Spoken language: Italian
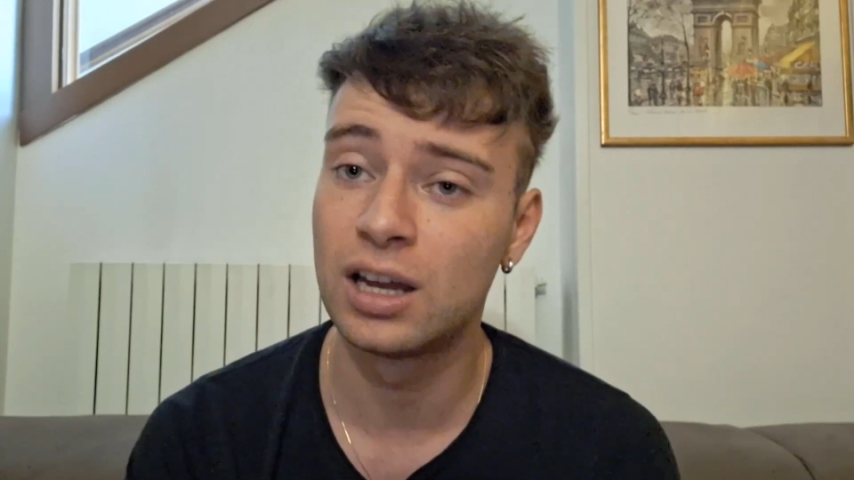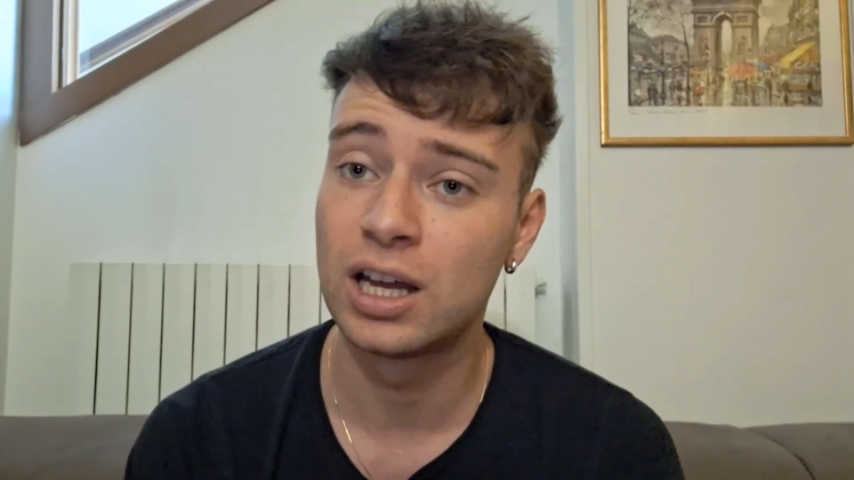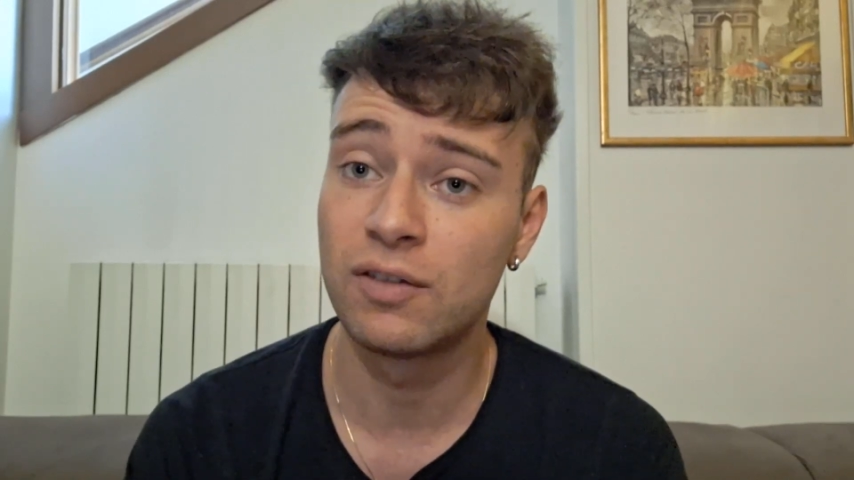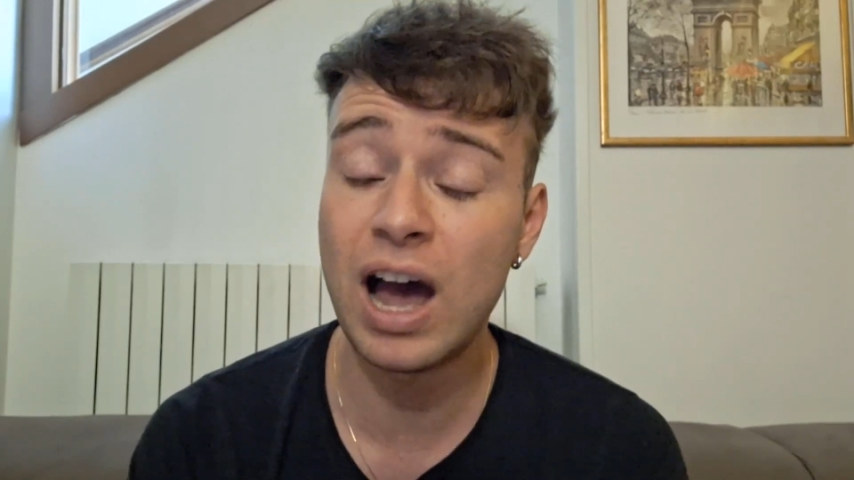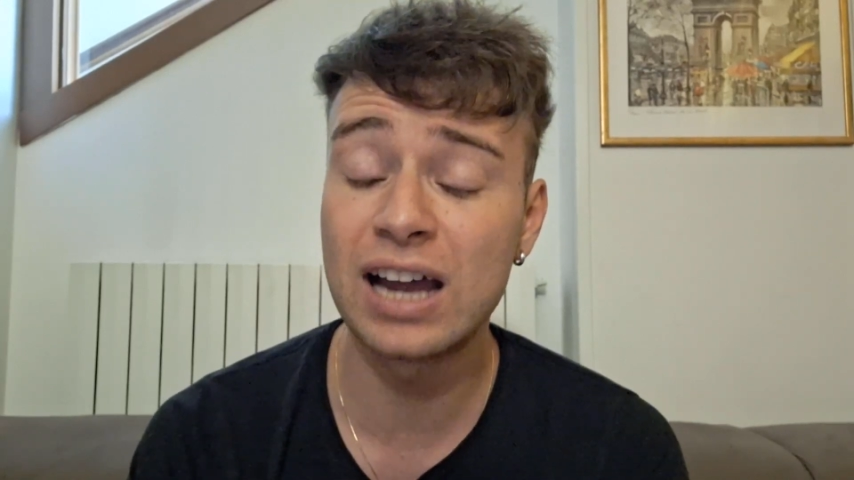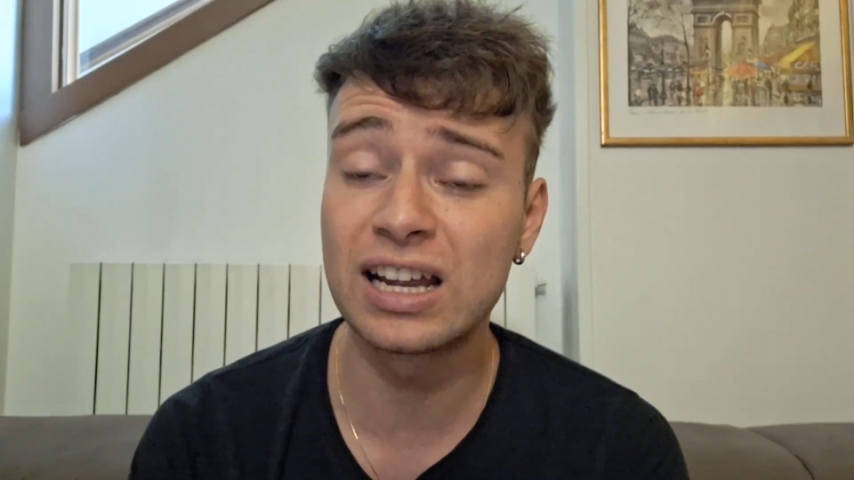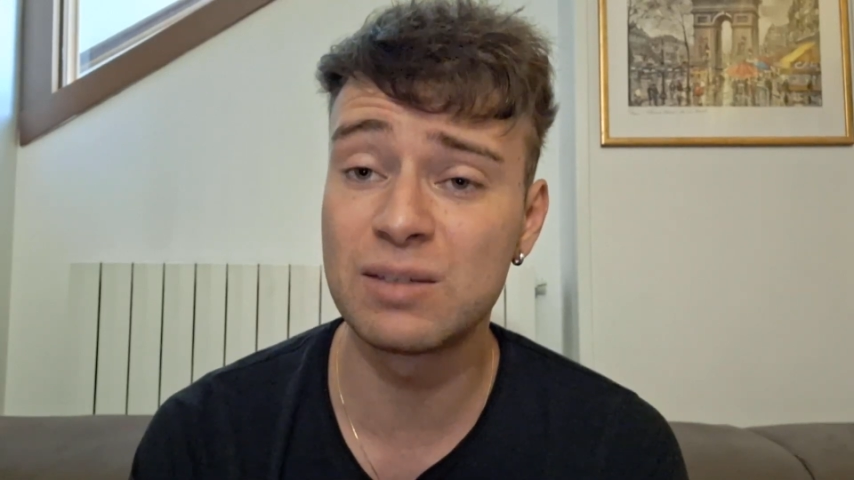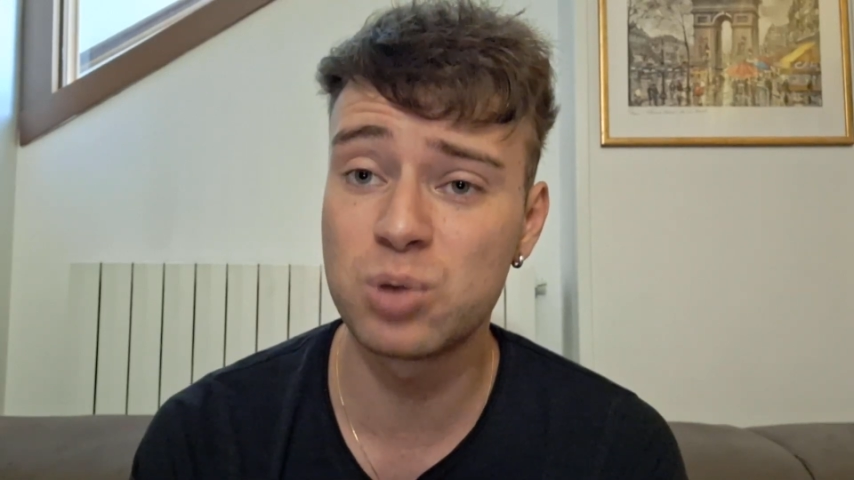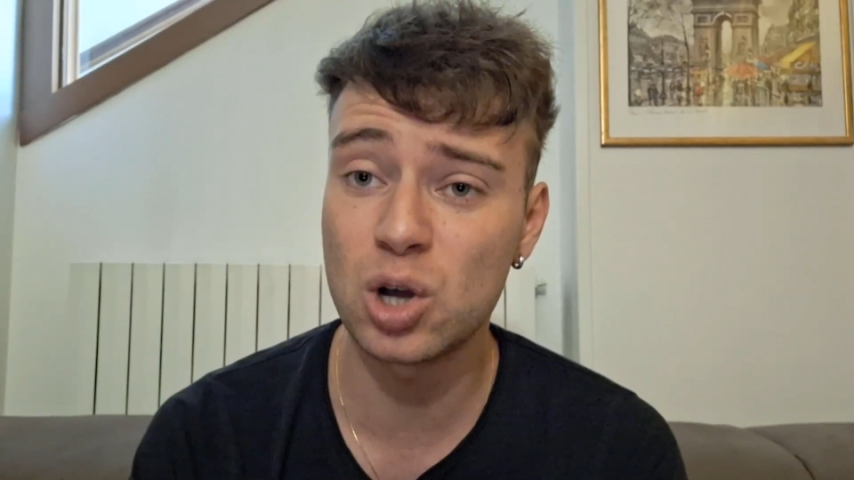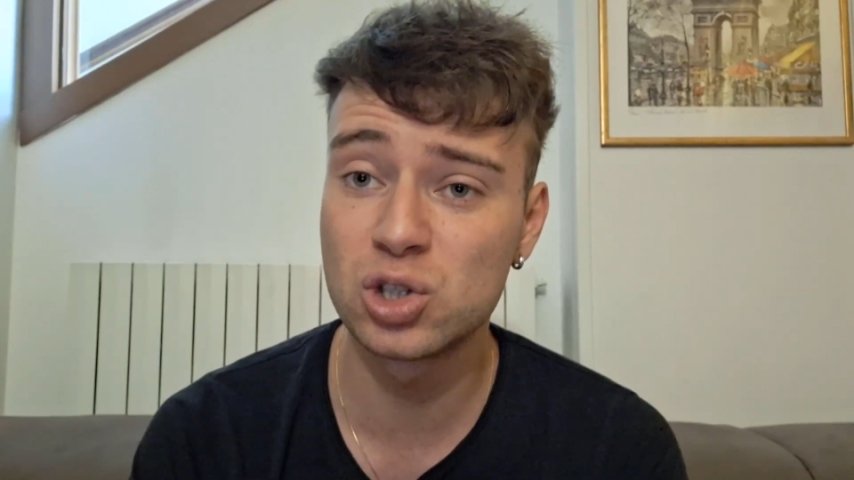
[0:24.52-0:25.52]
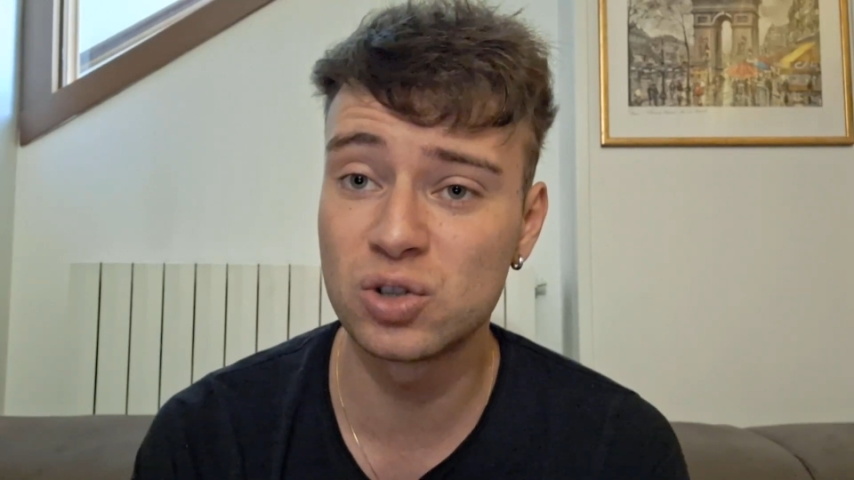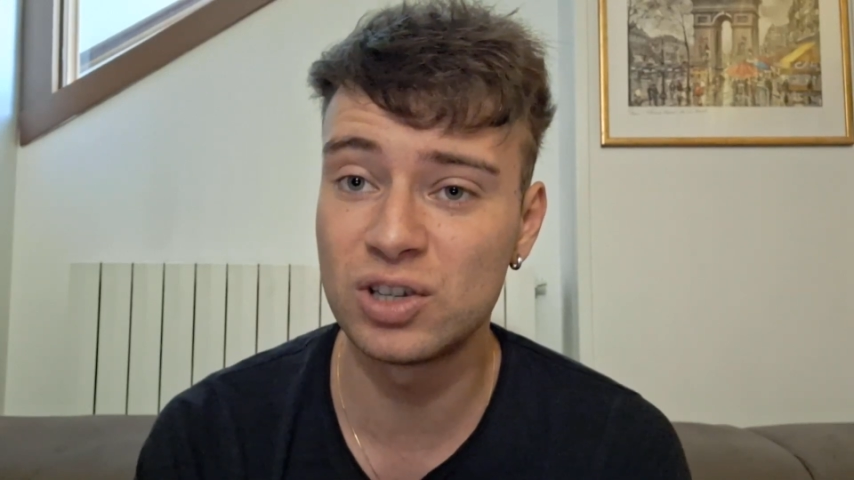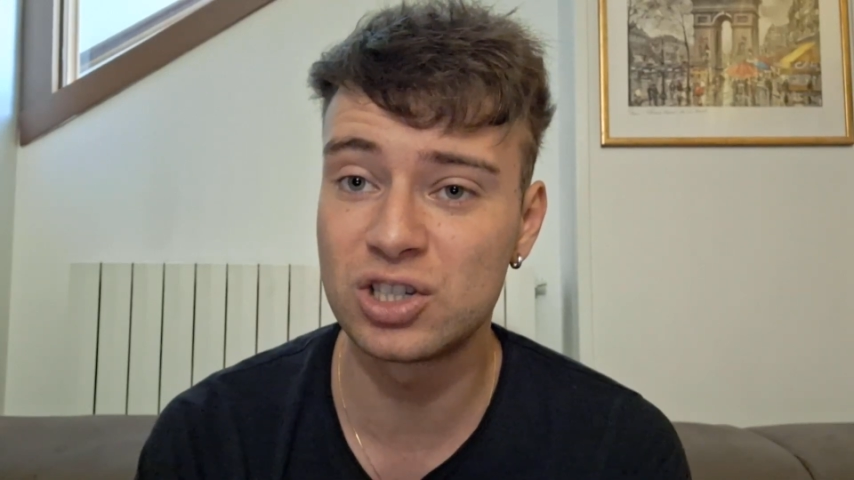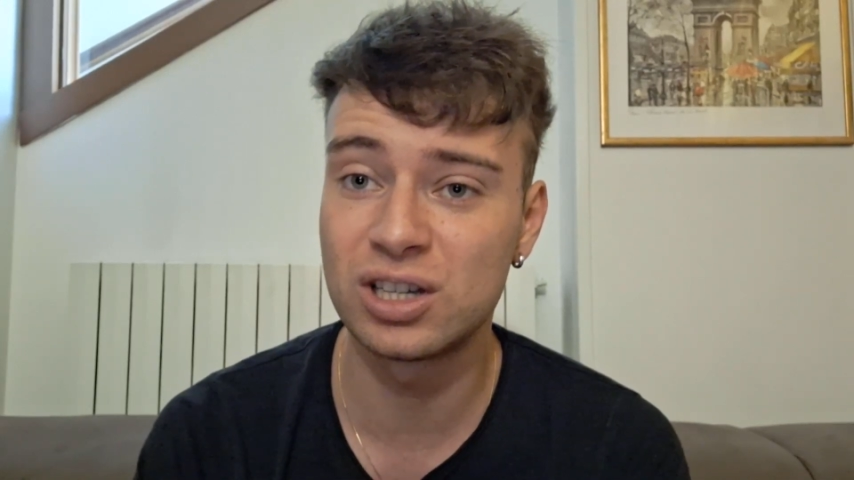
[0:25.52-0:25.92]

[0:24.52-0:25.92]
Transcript: Va anche Brozovic